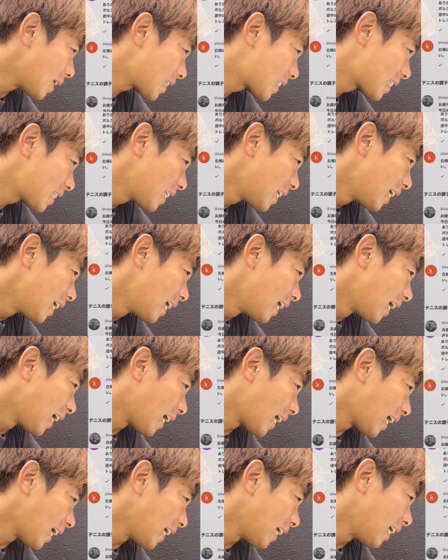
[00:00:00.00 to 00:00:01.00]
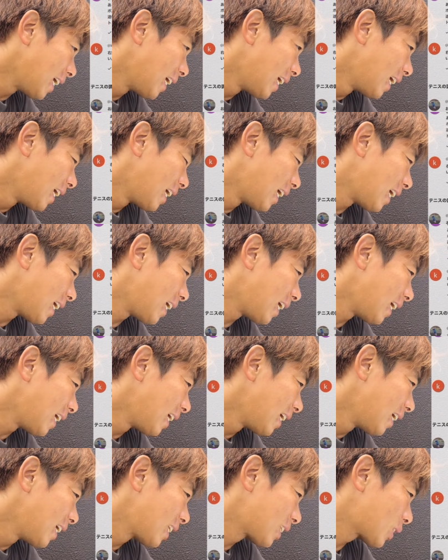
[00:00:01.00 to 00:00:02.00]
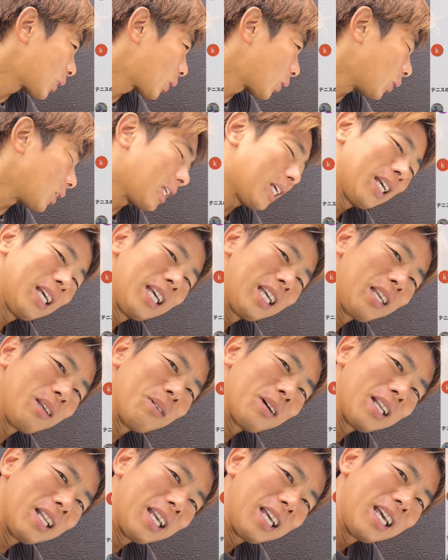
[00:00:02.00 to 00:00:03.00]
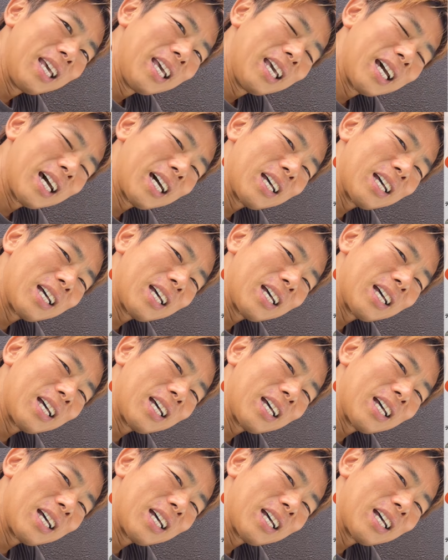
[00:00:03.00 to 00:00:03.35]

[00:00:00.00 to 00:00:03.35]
す。はい。えちょっとね、今ね、あ